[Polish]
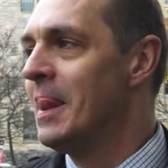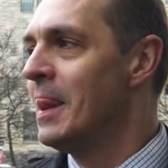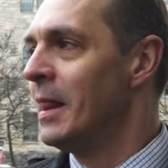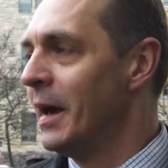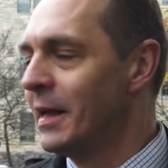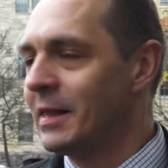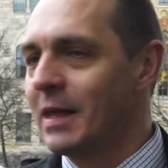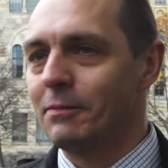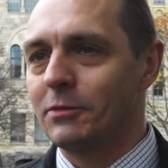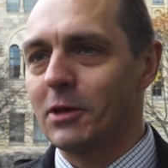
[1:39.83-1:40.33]

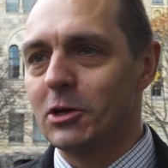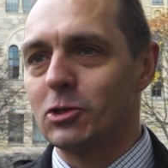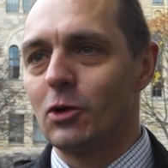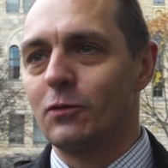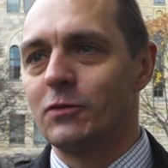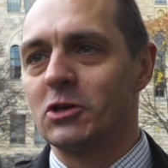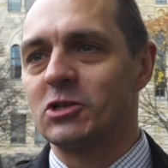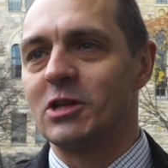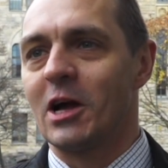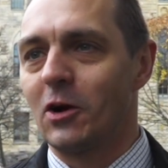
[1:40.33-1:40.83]
i tam też
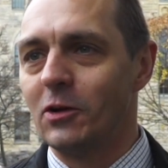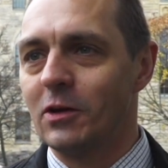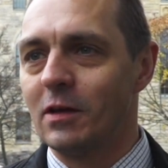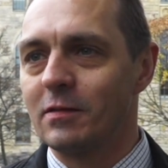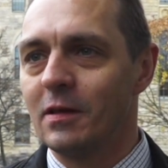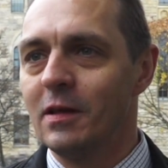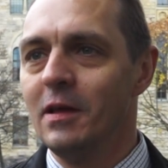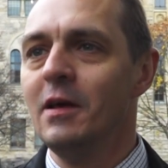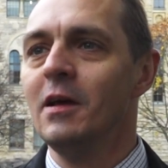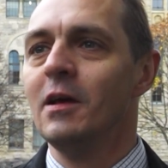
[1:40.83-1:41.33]
również na
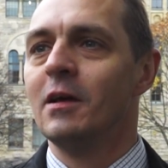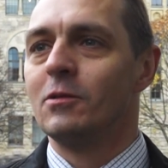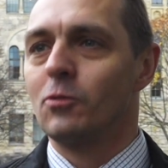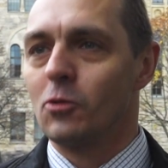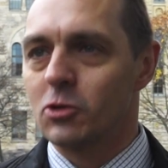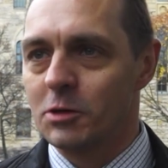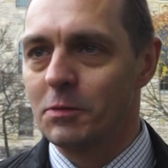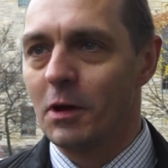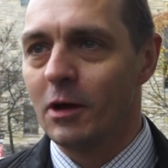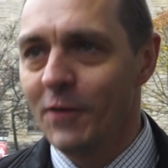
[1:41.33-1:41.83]
koniec
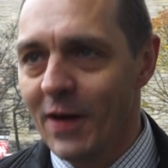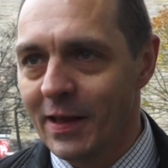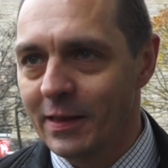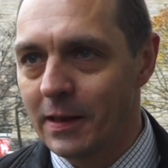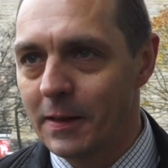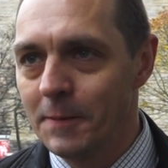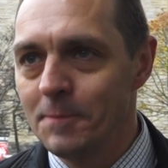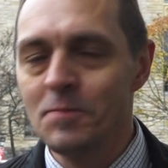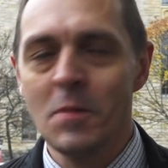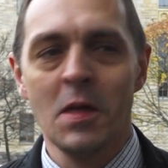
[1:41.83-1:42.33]
złożymy
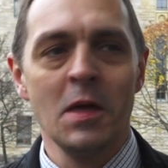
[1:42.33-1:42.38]
kwiaty